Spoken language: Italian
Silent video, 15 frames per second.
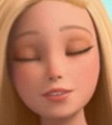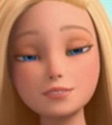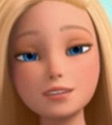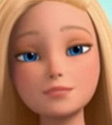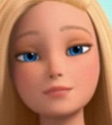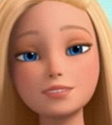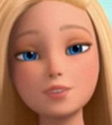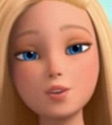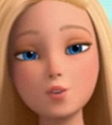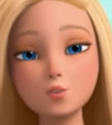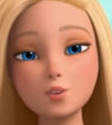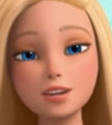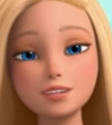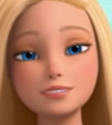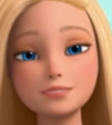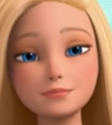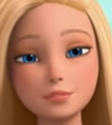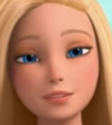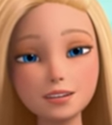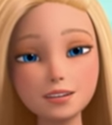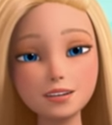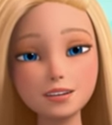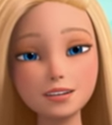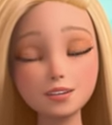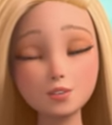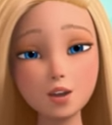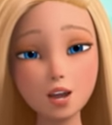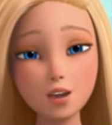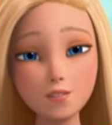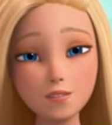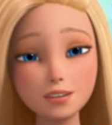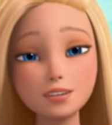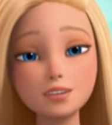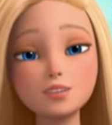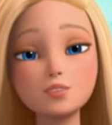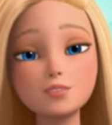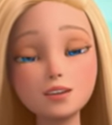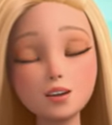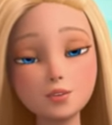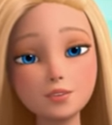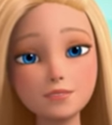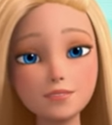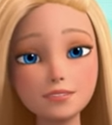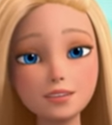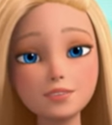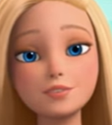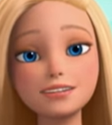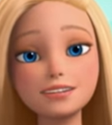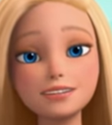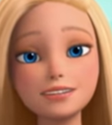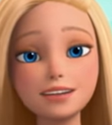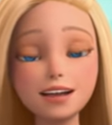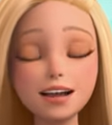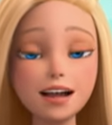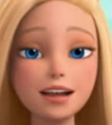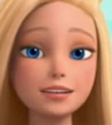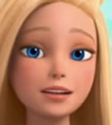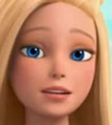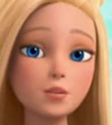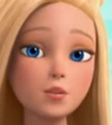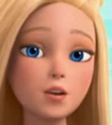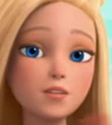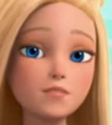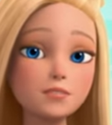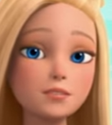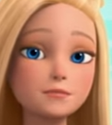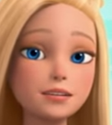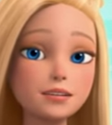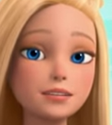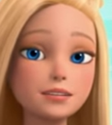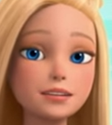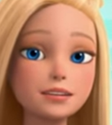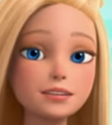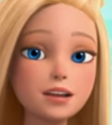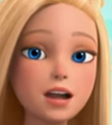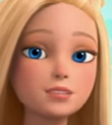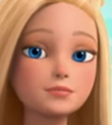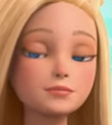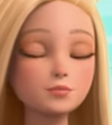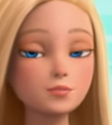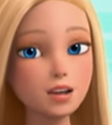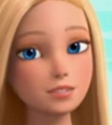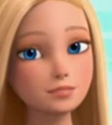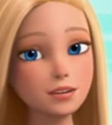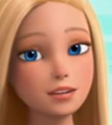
la prima cosa è sempre pre-riscaldare il forno a 180 gradi. Così il forno si riscalda mentre preparate